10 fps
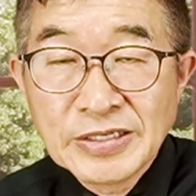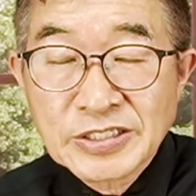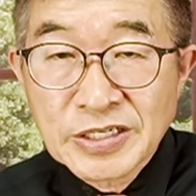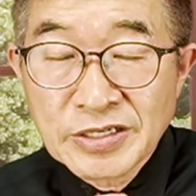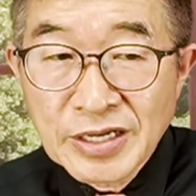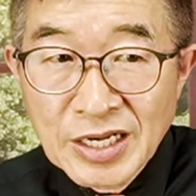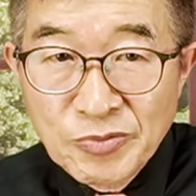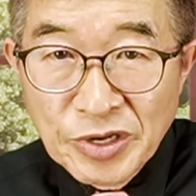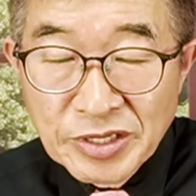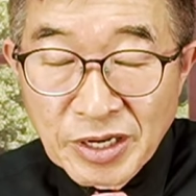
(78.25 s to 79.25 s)

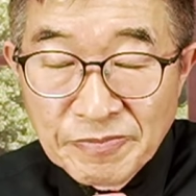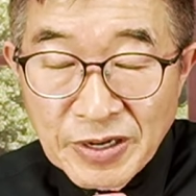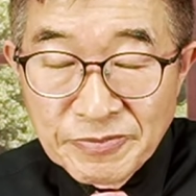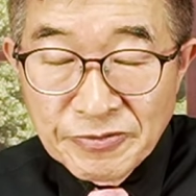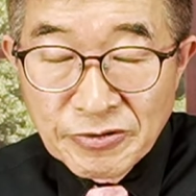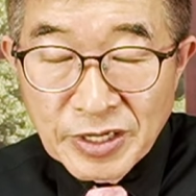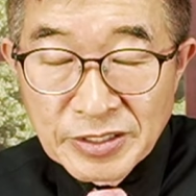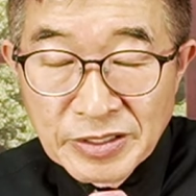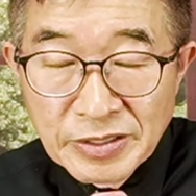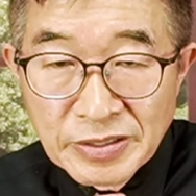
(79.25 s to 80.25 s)
선거관리위원회가
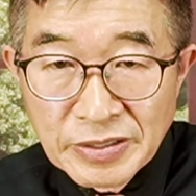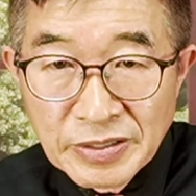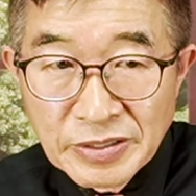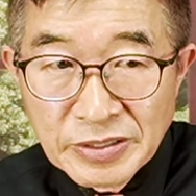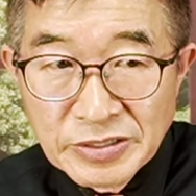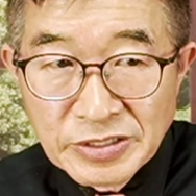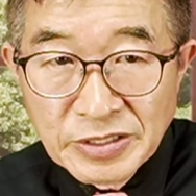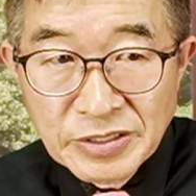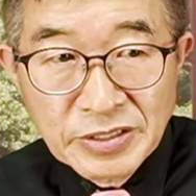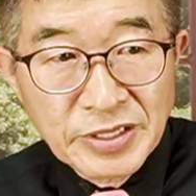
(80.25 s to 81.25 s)
발표한 그런
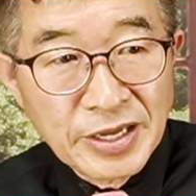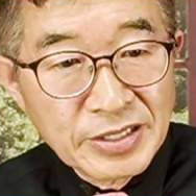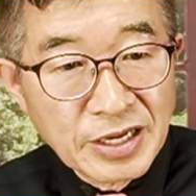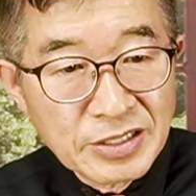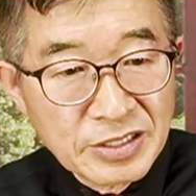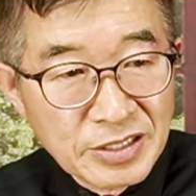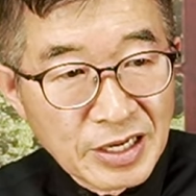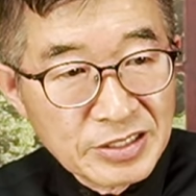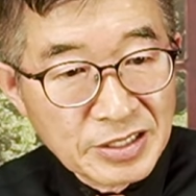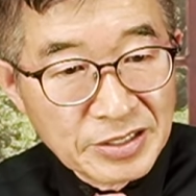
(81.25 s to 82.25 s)
선거 데이터를
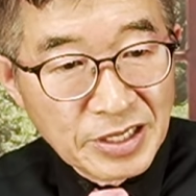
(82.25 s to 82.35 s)
들어가시게